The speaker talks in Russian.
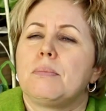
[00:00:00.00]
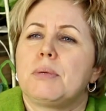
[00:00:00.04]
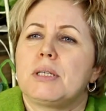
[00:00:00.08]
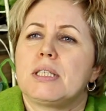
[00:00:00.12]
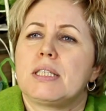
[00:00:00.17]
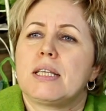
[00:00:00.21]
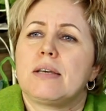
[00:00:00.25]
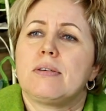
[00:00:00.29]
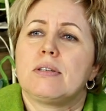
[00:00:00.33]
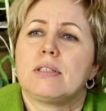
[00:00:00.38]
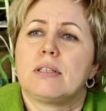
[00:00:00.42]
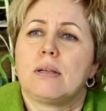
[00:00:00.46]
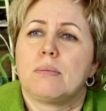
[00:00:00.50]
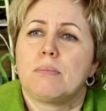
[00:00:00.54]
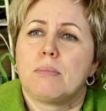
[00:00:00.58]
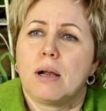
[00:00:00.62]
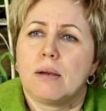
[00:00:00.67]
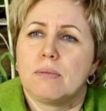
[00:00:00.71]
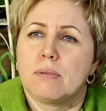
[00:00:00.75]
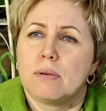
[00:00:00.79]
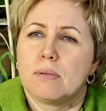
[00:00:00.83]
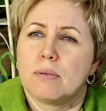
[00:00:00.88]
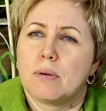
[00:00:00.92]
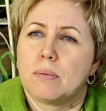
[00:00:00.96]
представитель
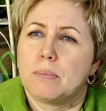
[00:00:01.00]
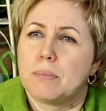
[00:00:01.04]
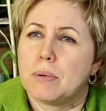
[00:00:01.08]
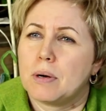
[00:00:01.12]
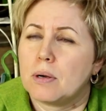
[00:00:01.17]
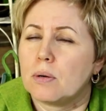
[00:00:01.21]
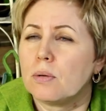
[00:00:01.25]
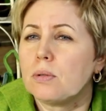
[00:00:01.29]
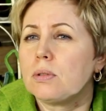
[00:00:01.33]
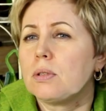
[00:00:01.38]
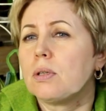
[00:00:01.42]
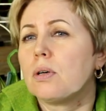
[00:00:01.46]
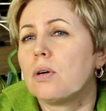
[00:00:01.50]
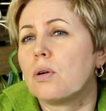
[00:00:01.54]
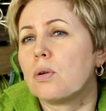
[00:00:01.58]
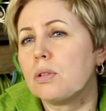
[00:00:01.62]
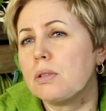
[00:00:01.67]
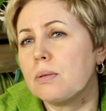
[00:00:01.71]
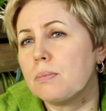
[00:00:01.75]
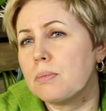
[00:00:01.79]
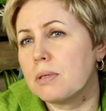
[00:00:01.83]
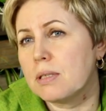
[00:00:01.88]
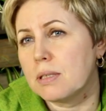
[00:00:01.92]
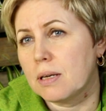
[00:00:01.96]
мальбовых пород,
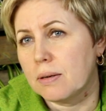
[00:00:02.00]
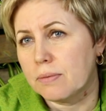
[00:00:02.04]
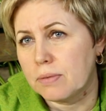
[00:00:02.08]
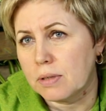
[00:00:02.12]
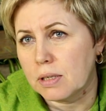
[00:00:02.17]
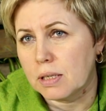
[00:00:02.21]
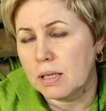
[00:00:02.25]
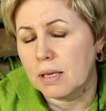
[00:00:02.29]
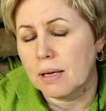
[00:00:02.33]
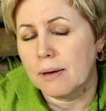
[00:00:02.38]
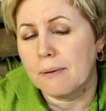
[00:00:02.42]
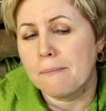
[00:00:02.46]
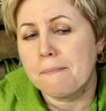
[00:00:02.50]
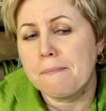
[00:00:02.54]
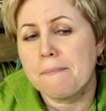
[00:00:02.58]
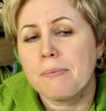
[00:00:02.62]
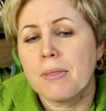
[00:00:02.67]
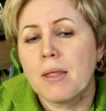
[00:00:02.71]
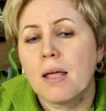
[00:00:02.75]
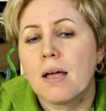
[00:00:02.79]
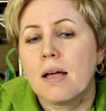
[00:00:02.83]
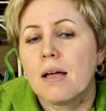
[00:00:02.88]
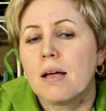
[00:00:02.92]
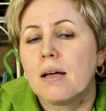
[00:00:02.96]
родом из Африки.
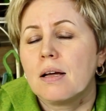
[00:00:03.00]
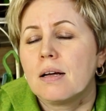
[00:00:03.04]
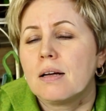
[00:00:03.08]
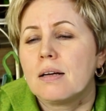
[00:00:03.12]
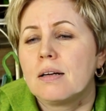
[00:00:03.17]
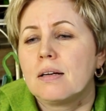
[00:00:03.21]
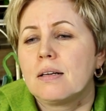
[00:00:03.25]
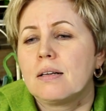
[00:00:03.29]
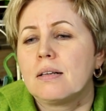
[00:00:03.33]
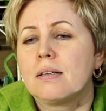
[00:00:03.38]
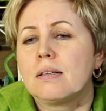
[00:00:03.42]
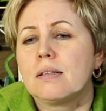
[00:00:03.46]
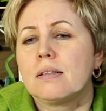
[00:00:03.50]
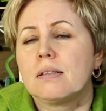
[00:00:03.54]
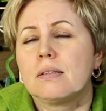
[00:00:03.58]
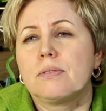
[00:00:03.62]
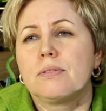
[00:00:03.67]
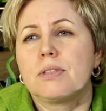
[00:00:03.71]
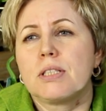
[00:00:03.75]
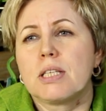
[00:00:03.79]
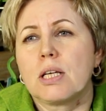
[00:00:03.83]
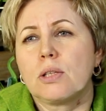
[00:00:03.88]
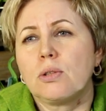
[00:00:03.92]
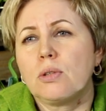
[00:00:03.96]

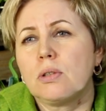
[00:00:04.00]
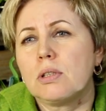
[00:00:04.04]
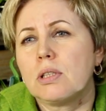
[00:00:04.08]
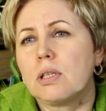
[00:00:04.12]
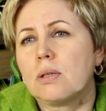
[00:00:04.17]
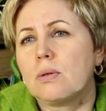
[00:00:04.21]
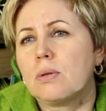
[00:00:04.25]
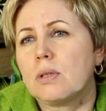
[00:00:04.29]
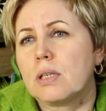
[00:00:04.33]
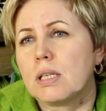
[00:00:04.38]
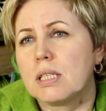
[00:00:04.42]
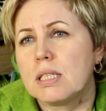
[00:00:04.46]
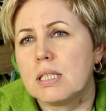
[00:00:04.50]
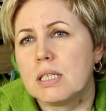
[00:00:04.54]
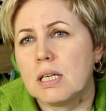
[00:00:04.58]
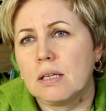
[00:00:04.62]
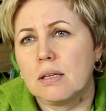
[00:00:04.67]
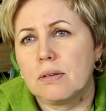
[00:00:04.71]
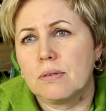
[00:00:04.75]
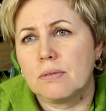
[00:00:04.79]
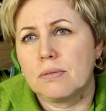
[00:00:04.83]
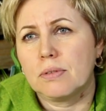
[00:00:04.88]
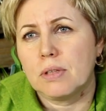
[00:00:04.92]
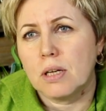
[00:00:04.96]
Высотой такое
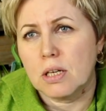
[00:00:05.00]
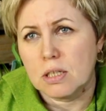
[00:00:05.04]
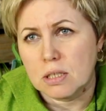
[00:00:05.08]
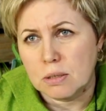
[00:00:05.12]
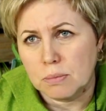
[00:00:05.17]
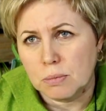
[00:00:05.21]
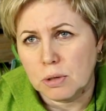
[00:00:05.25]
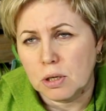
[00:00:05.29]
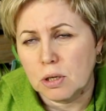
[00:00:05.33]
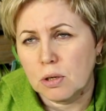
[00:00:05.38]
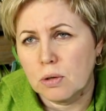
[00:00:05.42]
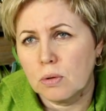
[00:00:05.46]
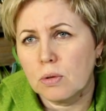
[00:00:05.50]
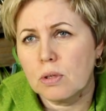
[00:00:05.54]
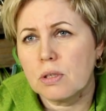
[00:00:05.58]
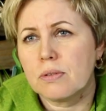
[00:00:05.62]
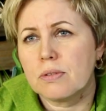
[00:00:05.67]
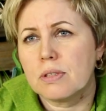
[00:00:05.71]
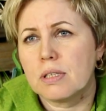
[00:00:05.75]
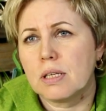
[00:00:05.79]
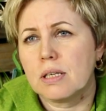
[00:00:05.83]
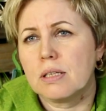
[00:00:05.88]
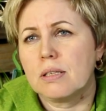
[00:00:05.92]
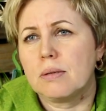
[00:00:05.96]
растение в нашем
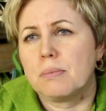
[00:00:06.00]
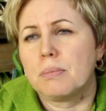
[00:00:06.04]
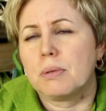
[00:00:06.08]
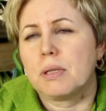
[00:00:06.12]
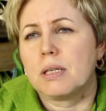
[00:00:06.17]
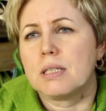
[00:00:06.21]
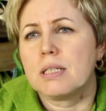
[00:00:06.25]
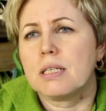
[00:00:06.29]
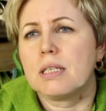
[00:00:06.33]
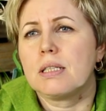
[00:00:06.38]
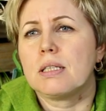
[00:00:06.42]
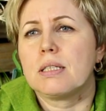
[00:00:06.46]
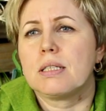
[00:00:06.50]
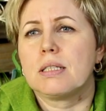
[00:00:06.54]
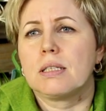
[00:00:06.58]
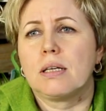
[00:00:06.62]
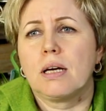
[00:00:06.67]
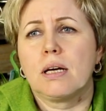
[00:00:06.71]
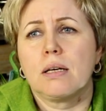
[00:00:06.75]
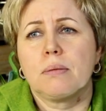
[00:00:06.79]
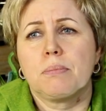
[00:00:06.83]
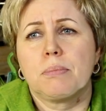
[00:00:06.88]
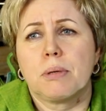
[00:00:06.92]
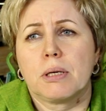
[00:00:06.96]
регионе в средней полосе
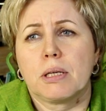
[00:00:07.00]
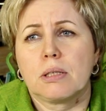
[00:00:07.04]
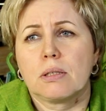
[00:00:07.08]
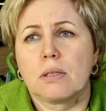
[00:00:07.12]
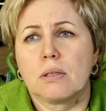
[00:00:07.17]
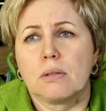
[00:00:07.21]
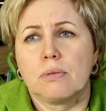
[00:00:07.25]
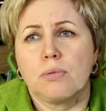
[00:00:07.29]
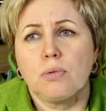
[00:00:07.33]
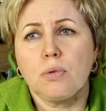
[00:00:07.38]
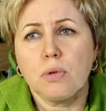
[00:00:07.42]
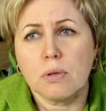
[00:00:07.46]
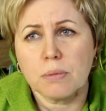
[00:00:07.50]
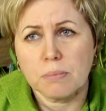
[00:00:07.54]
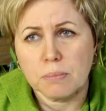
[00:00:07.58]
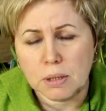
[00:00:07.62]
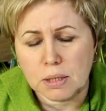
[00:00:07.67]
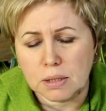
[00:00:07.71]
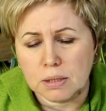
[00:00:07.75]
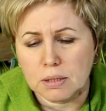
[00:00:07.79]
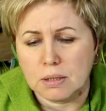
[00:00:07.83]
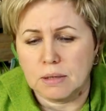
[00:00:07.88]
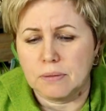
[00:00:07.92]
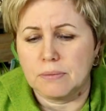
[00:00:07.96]
достигает порядка двух
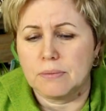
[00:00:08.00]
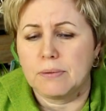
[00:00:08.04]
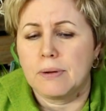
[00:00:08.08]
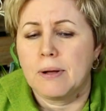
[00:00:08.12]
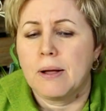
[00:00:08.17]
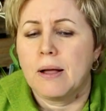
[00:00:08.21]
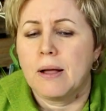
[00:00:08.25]
метров.